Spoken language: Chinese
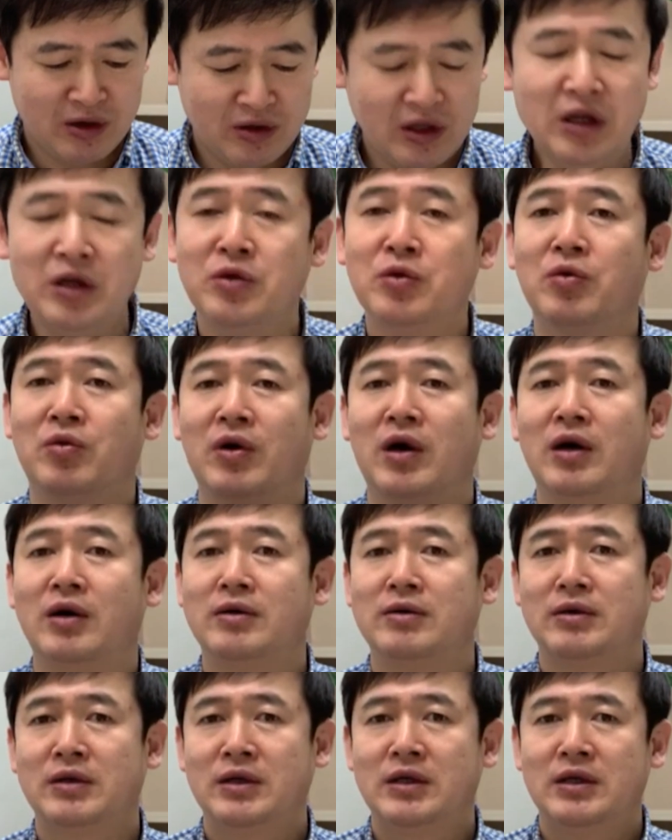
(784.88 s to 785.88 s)
要应用哈，
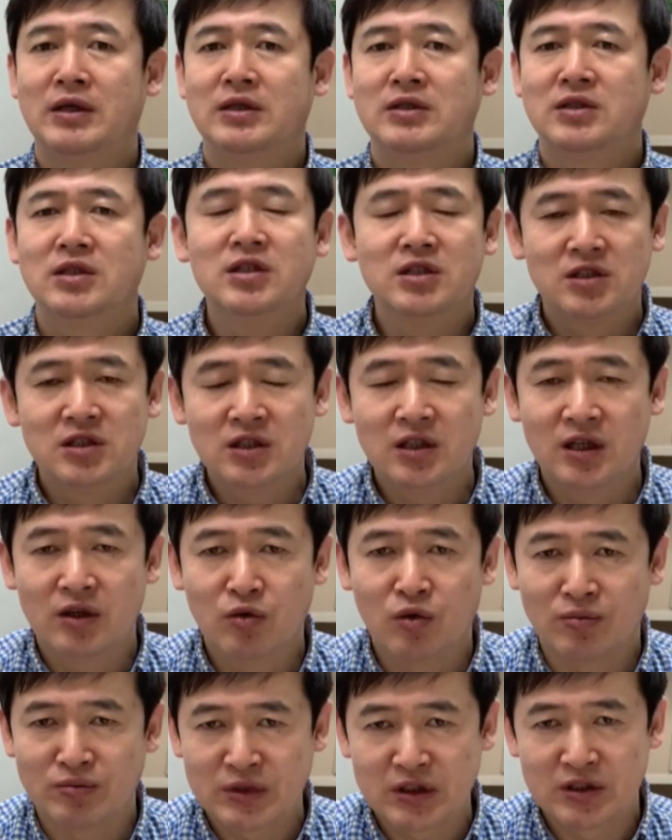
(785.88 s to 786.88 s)
真的，今
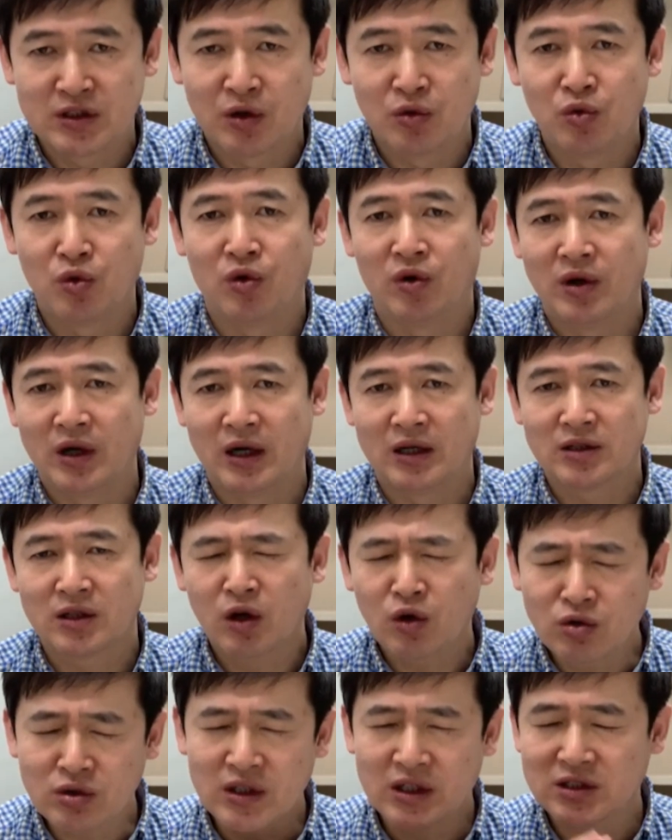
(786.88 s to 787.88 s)
天我们的生活呀，
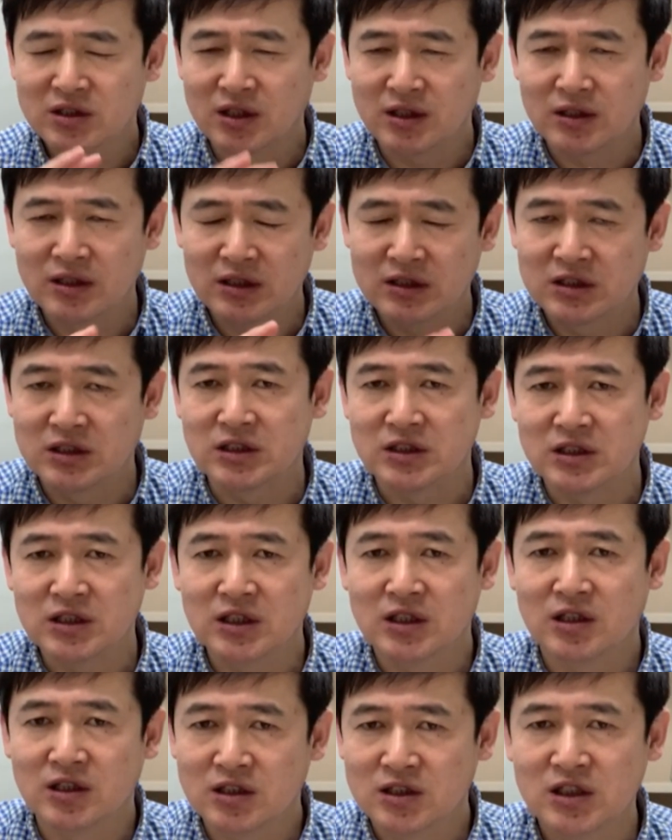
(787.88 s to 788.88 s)
都在神的旨
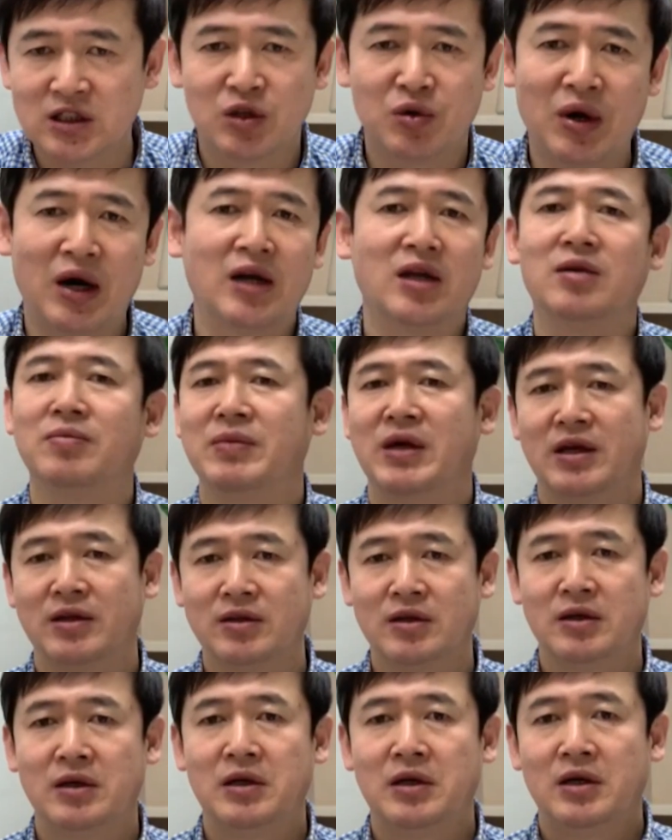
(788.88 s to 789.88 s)
意和计划里面
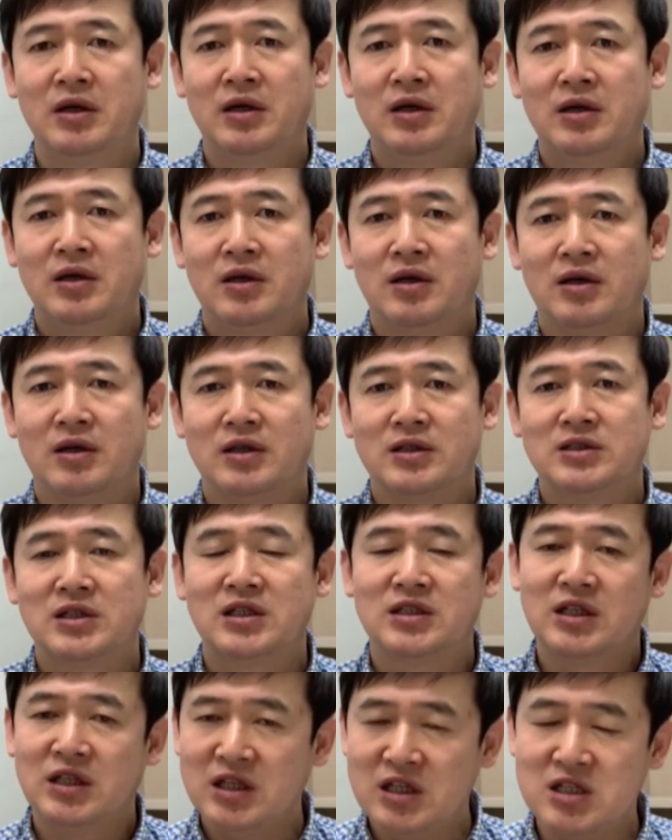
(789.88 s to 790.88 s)
啊。这
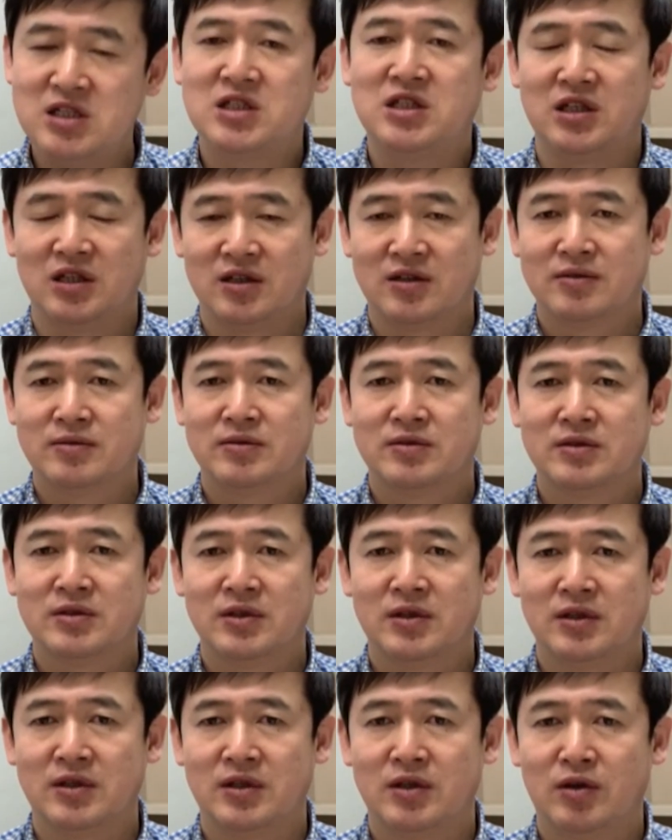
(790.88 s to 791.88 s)
样的疫情
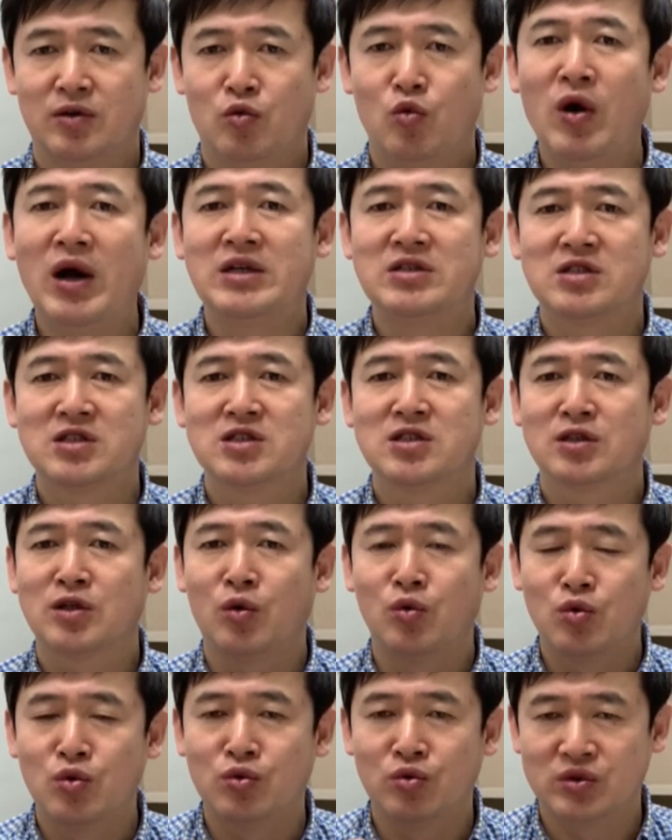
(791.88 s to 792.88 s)
啊，万事
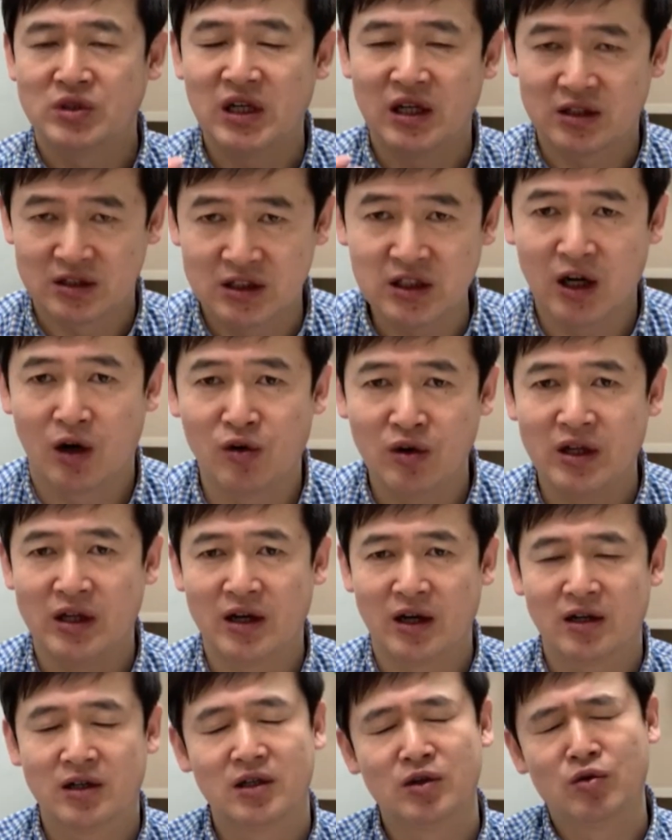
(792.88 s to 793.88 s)
都互相效
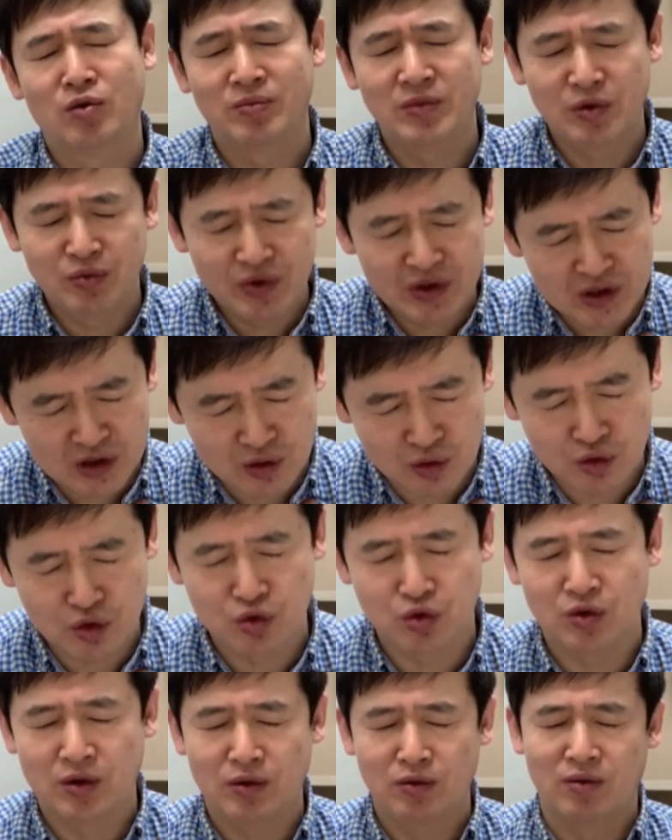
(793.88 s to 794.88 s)
力哈，可能我们因为休
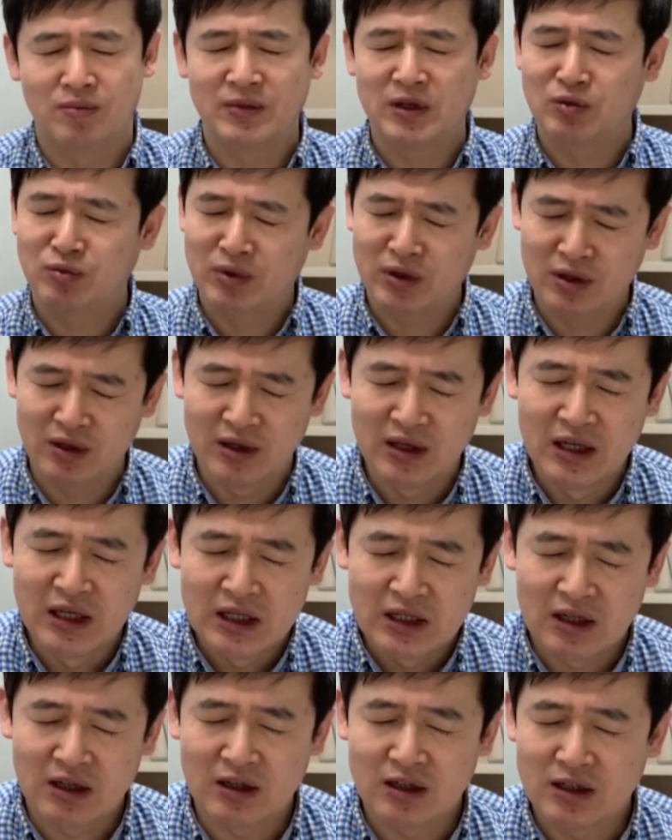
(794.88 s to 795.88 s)
学，我们因为
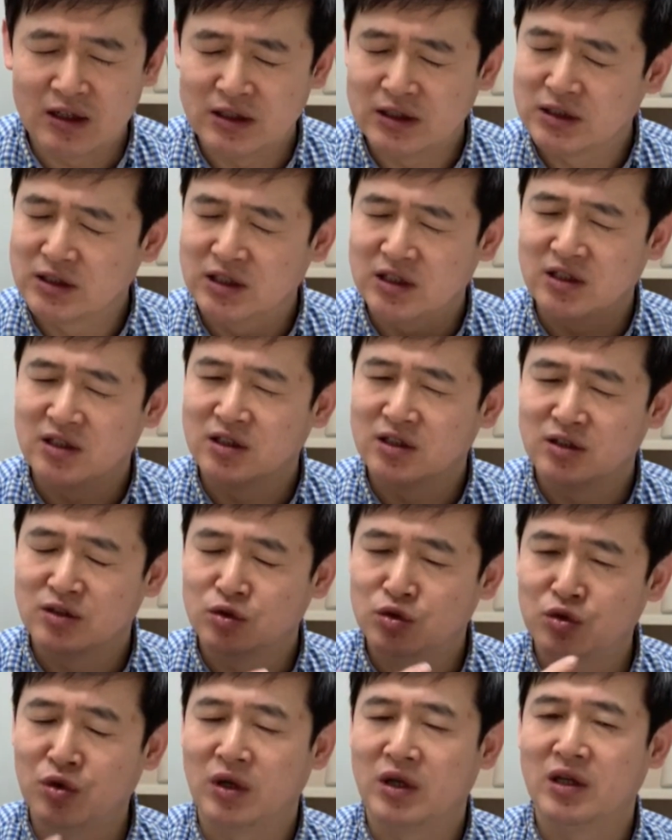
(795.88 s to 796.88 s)
呃这个
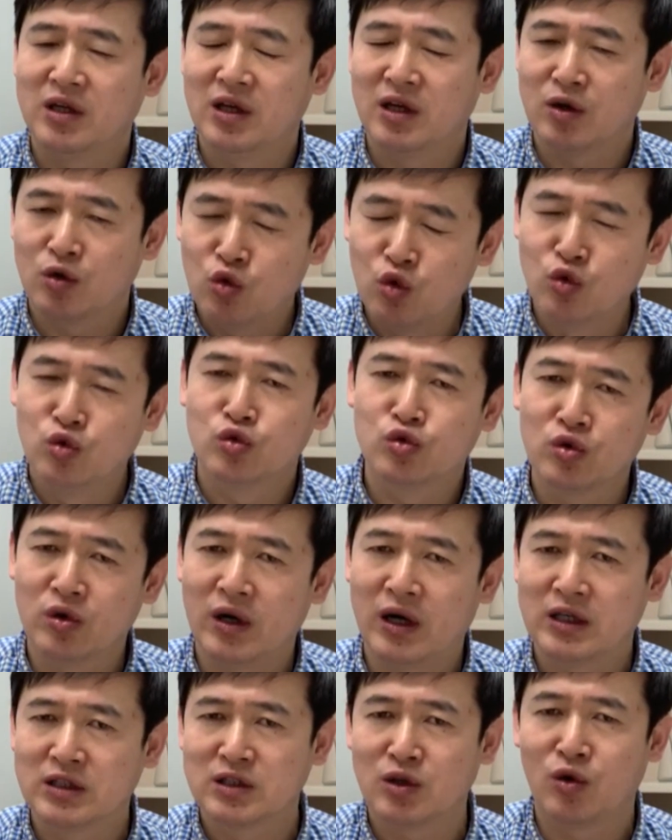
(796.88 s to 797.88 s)
学业工
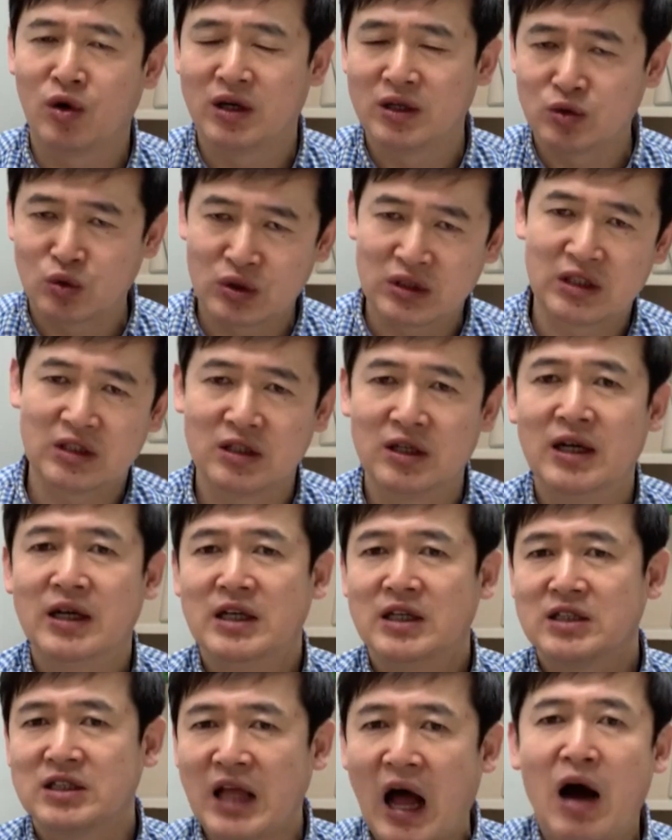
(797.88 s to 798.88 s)
作啊，受了很多的
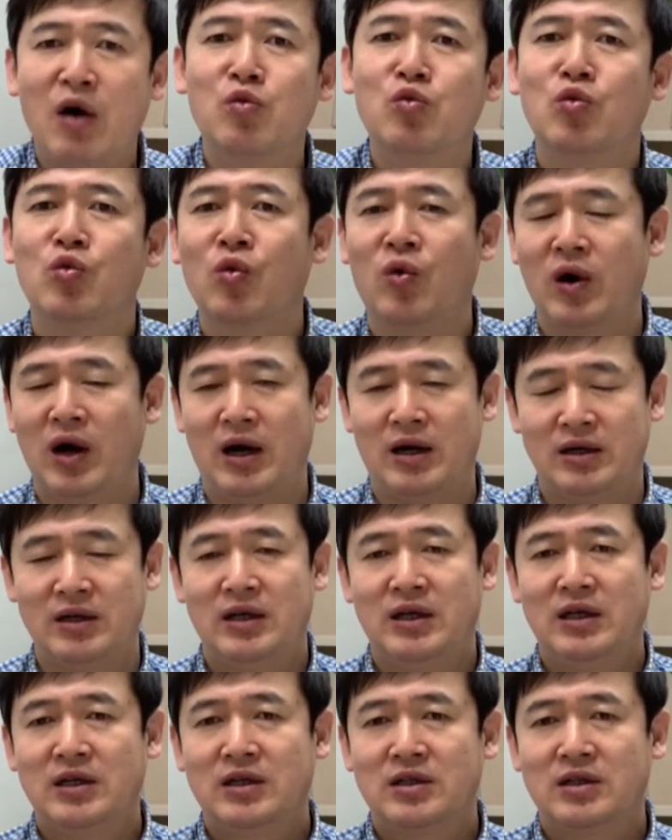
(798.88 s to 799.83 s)
耽误哈。